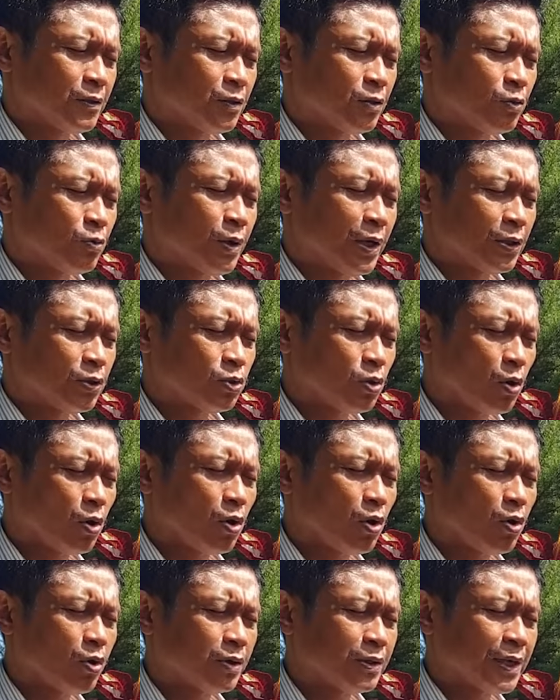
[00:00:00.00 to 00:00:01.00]
Tuhan
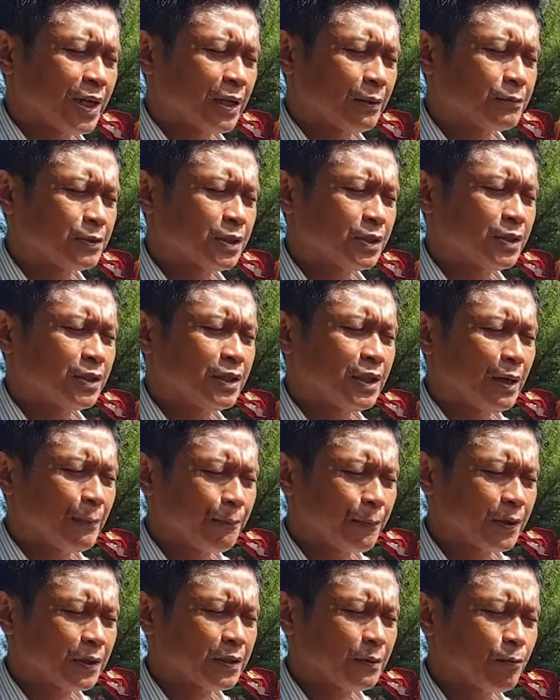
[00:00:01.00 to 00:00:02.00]
tolong dalam
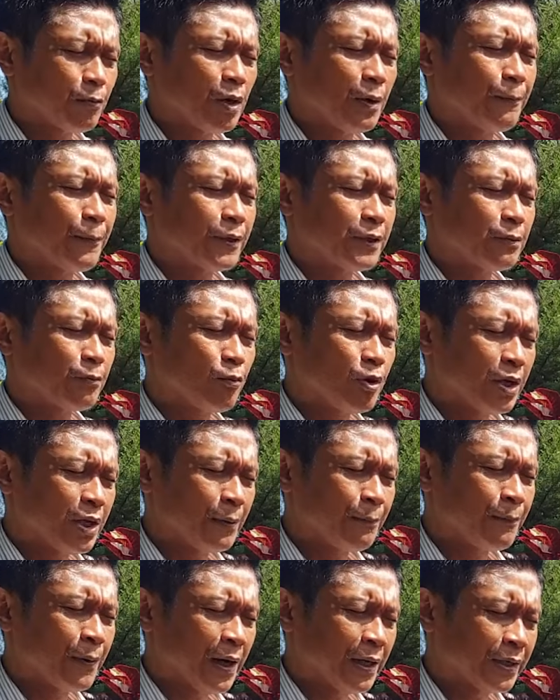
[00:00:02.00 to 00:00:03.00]
setiap pertemuan-pertemuan
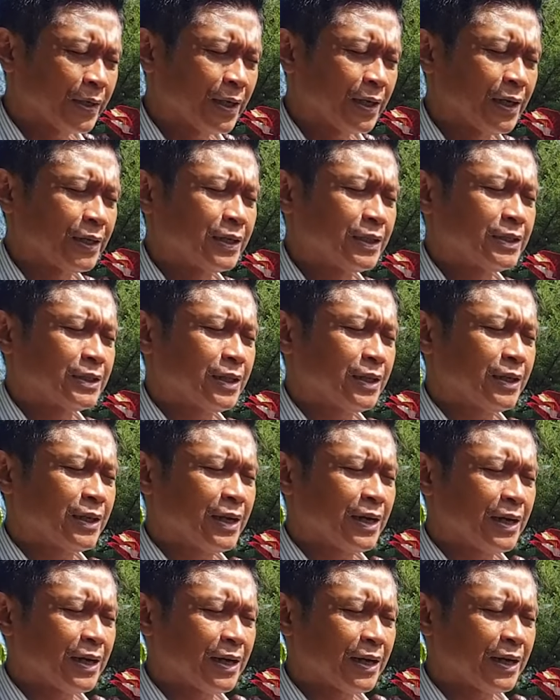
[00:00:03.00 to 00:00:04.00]
ibadah yang
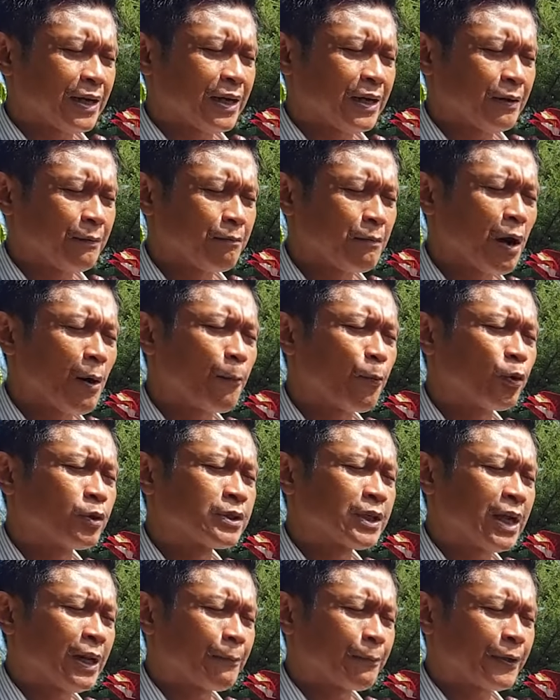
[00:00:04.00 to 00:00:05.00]
diselenggarakan maupun
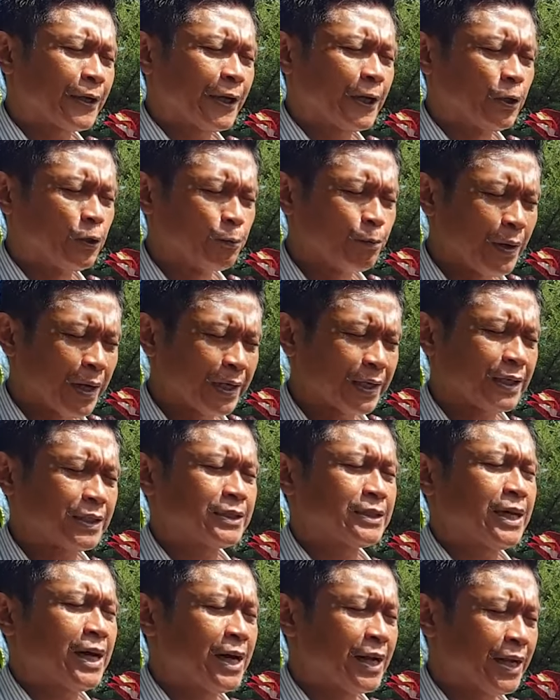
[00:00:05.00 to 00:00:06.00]
dalam kehidupan
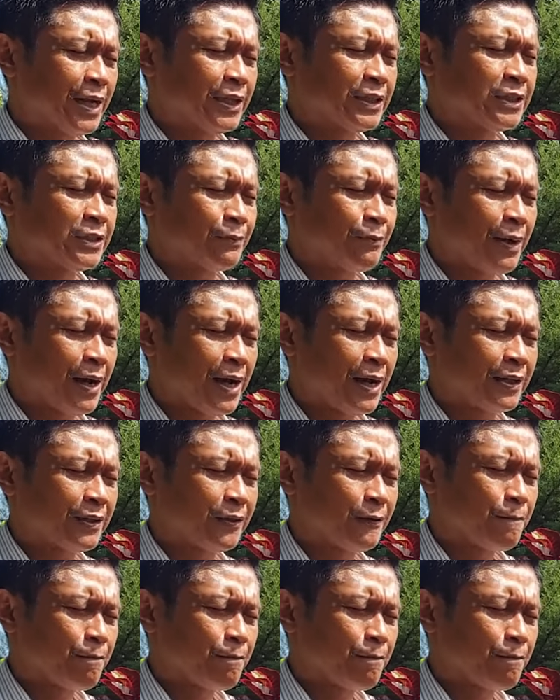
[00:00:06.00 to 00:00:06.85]
keseharian jemaat.